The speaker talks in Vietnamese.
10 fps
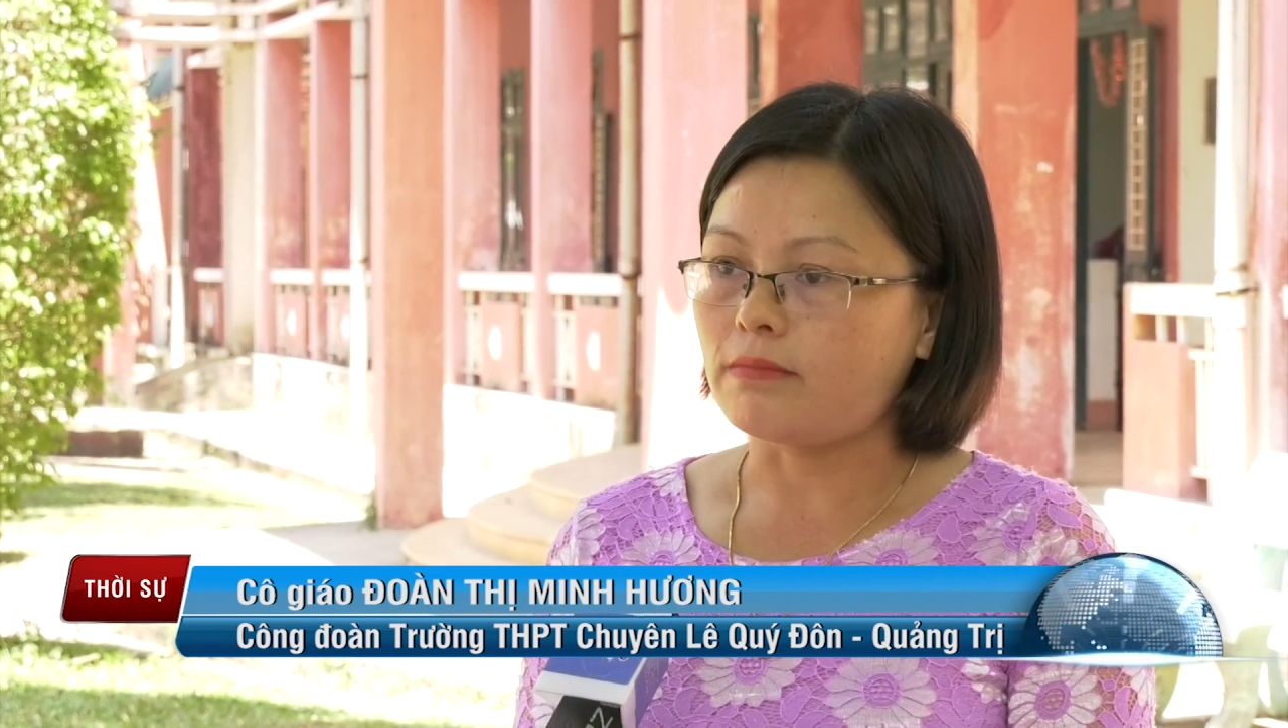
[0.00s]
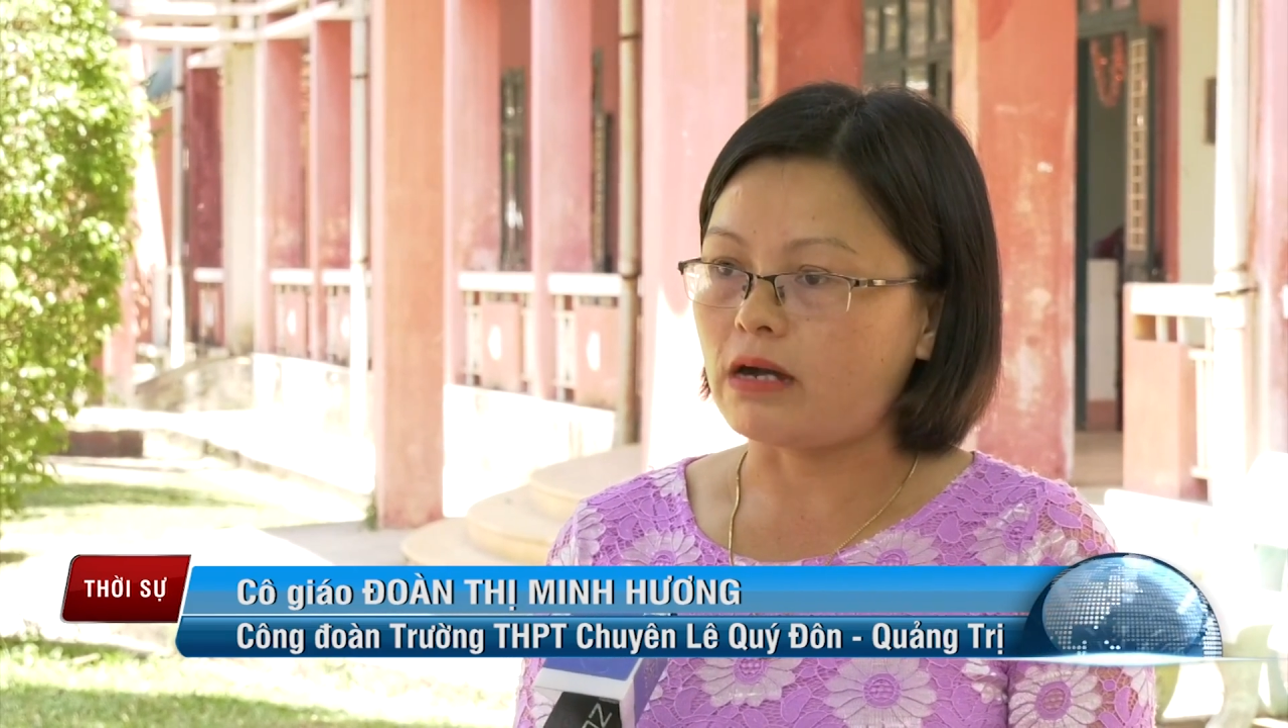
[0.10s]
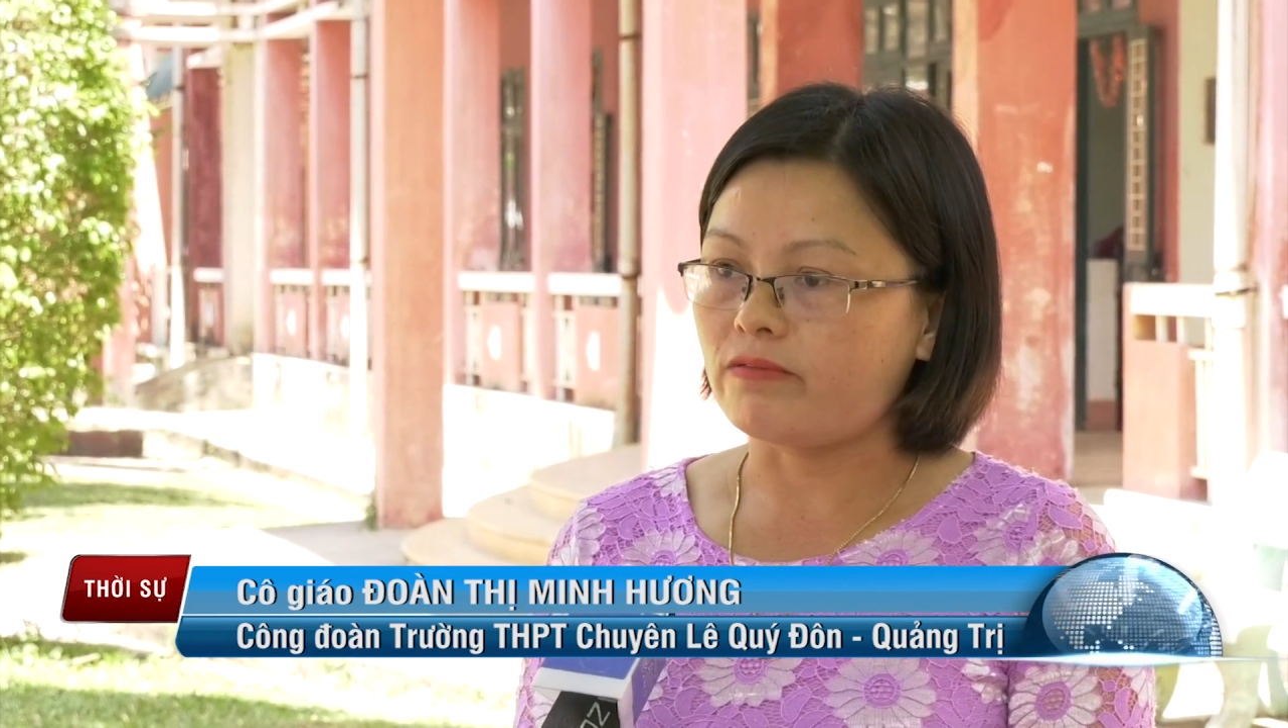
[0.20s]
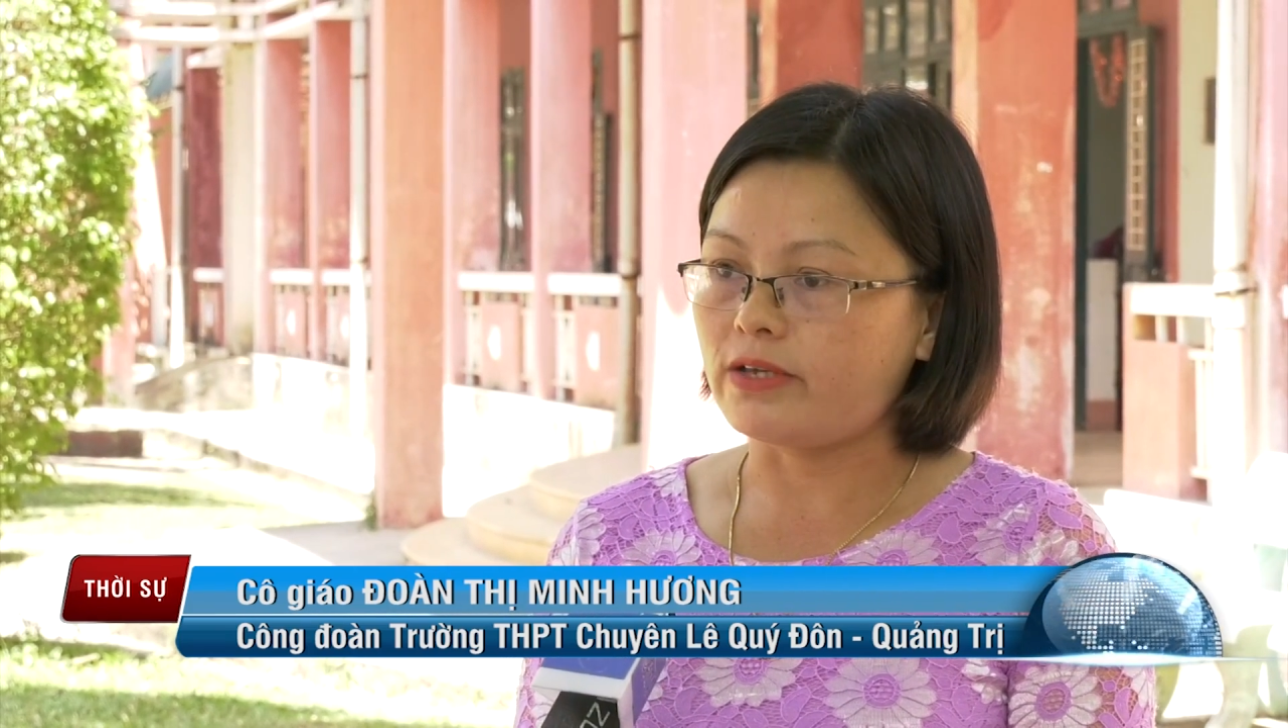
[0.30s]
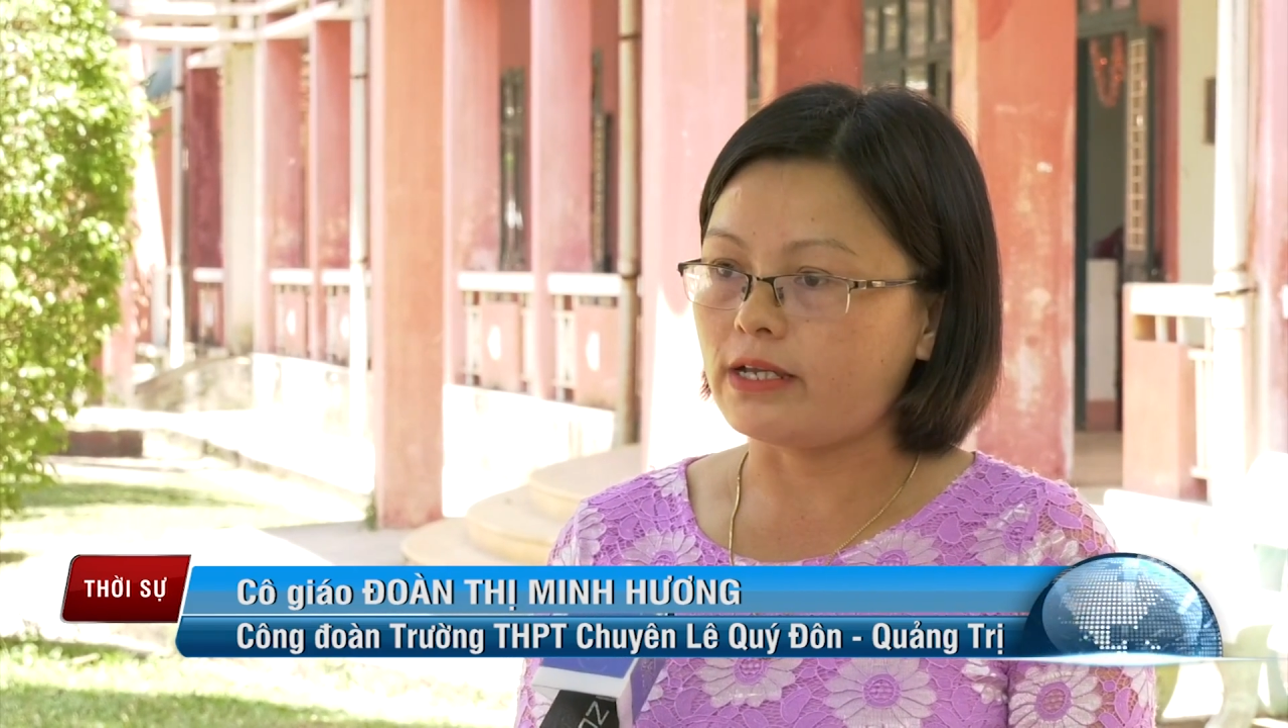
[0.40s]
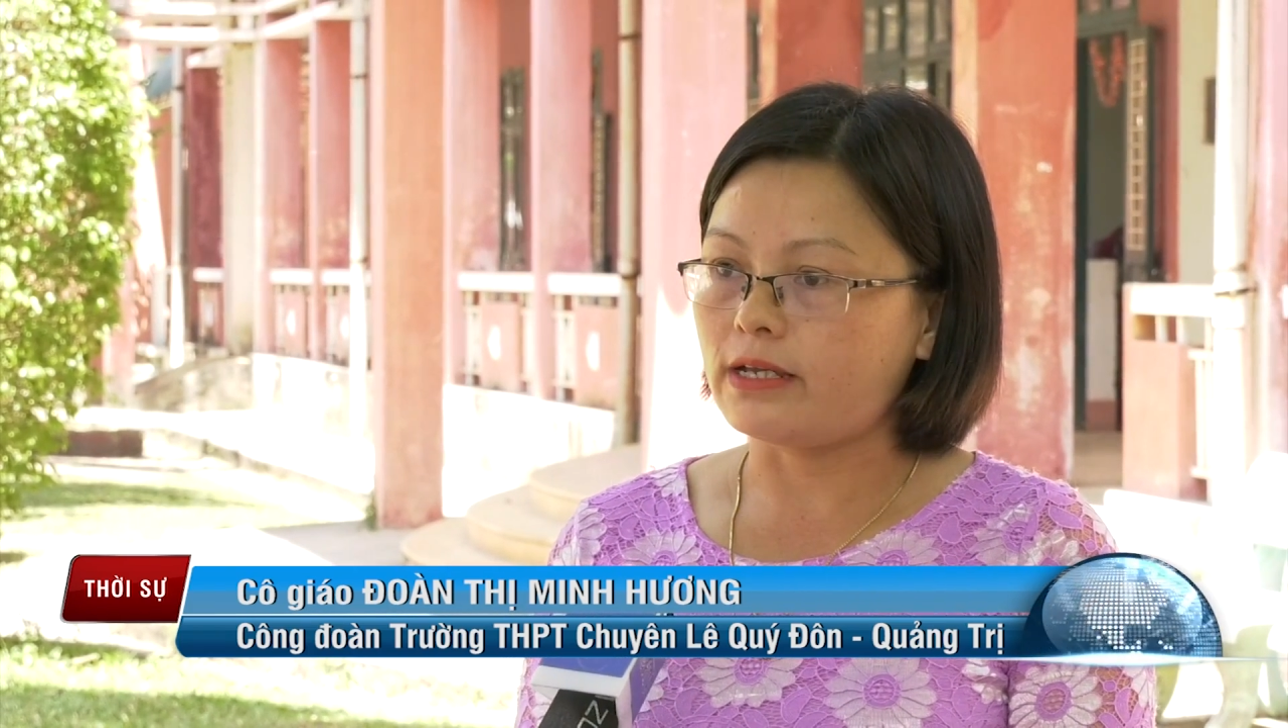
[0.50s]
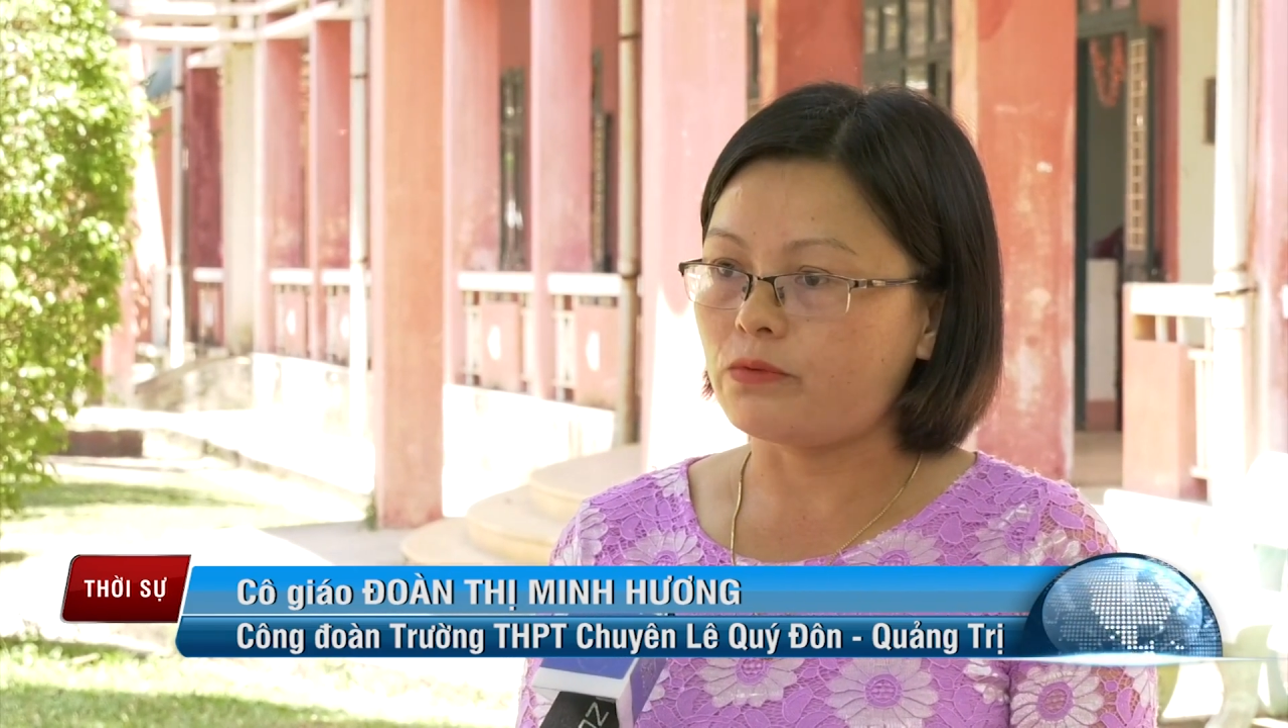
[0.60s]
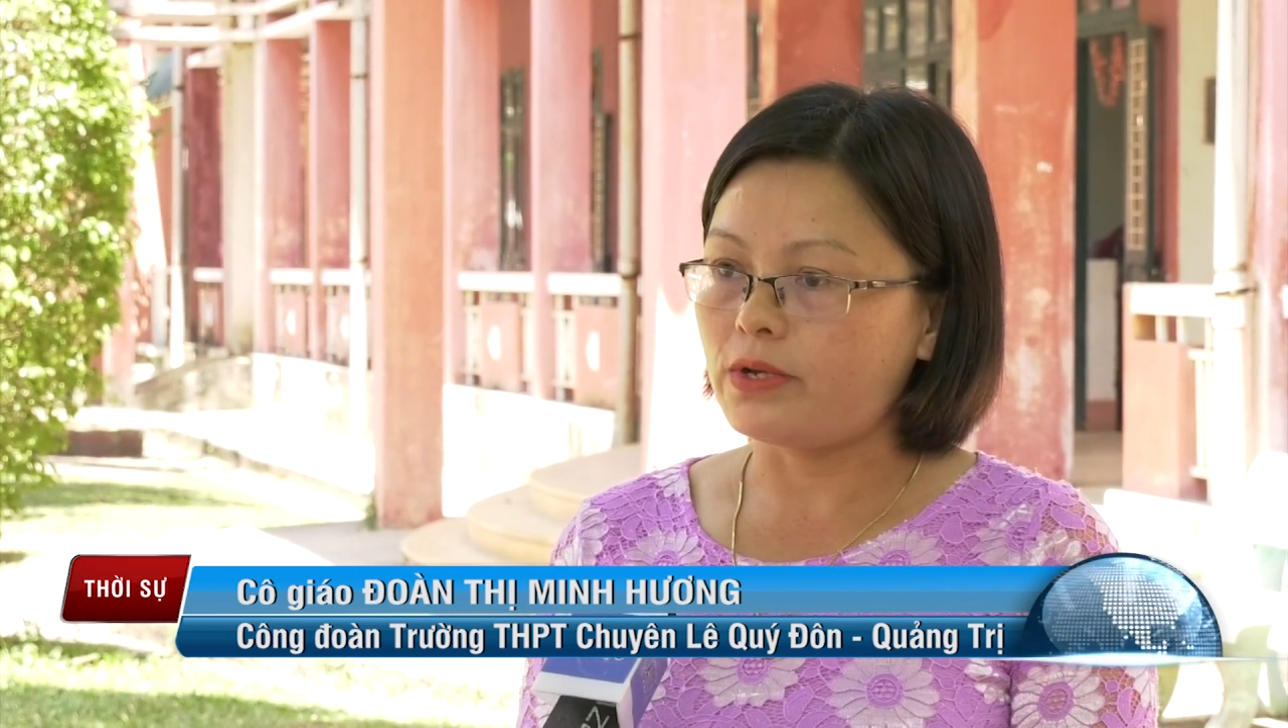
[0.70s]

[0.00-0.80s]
bảo vệ